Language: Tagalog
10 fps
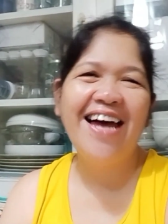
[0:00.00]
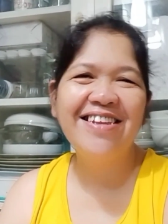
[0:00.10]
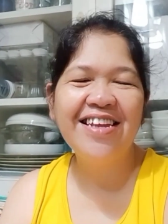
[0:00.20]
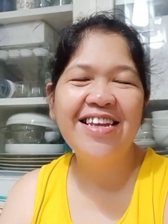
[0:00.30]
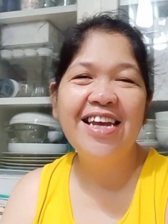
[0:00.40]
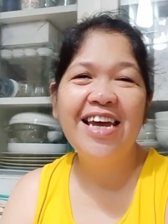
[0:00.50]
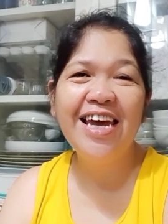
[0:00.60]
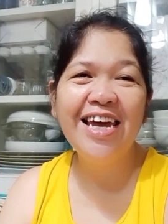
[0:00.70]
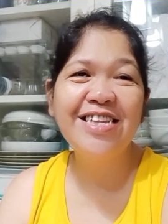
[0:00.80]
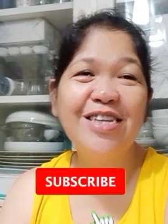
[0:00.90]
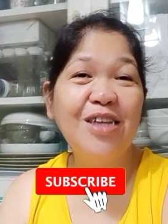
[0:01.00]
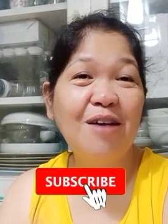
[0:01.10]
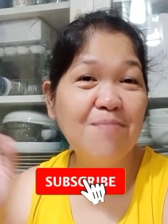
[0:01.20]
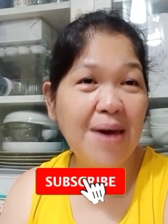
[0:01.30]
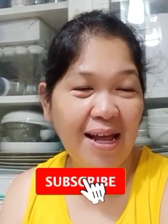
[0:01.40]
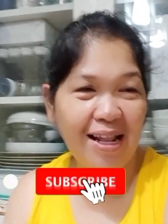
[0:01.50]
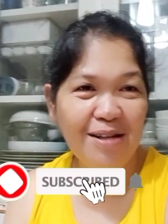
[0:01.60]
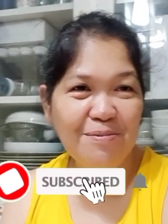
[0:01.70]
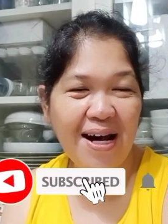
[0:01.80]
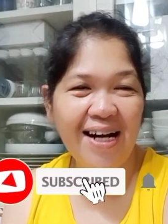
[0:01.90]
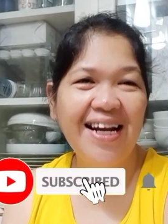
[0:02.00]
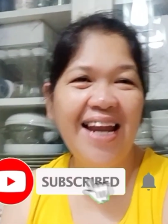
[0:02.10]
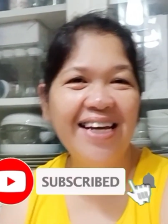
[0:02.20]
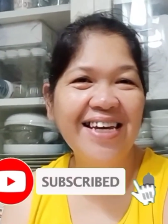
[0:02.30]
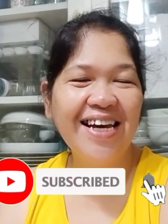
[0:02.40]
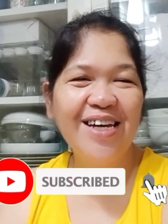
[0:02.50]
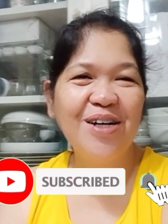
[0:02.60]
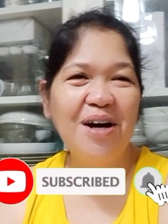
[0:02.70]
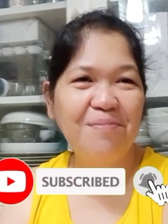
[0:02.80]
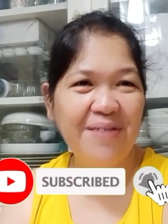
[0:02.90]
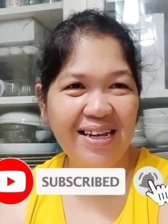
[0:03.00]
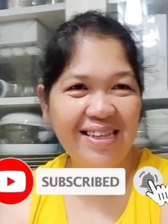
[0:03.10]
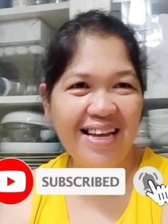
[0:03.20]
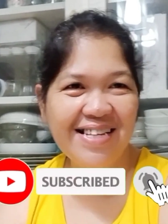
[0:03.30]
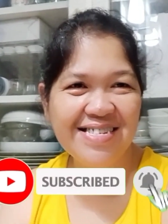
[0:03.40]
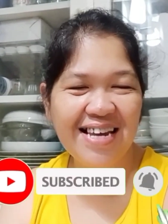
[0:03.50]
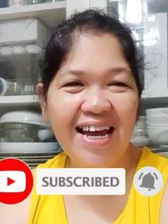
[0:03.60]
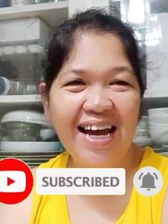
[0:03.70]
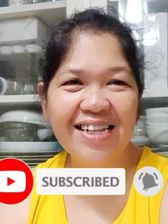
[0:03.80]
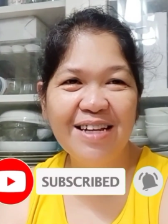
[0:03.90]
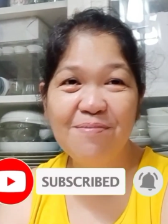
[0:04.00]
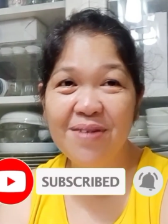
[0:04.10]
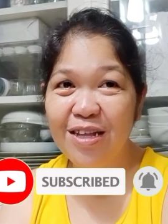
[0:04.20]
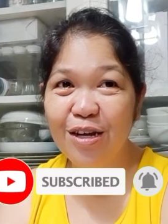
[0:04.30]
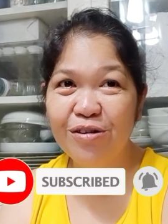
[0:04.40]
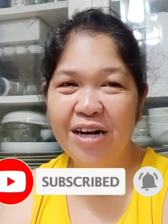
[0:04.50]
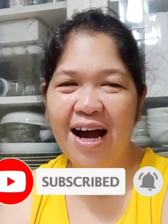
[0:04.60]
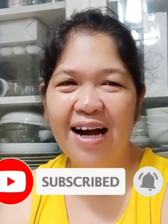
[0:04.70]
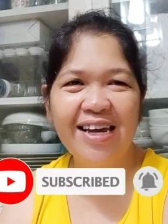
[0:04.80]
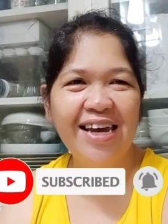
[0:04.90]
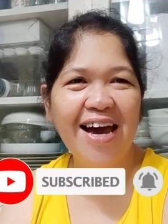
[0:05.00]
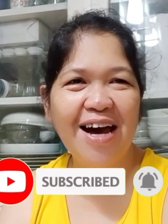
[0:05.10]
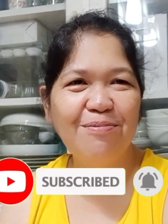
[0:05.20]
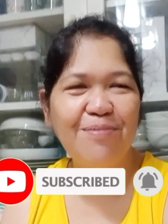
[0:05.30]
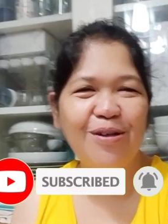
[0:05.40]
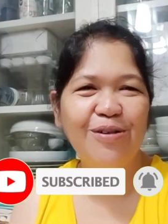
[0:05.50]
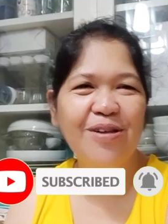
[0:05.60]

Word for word: at hit the bell para lagi kayong updated sa lahat ng video na aking i-upload.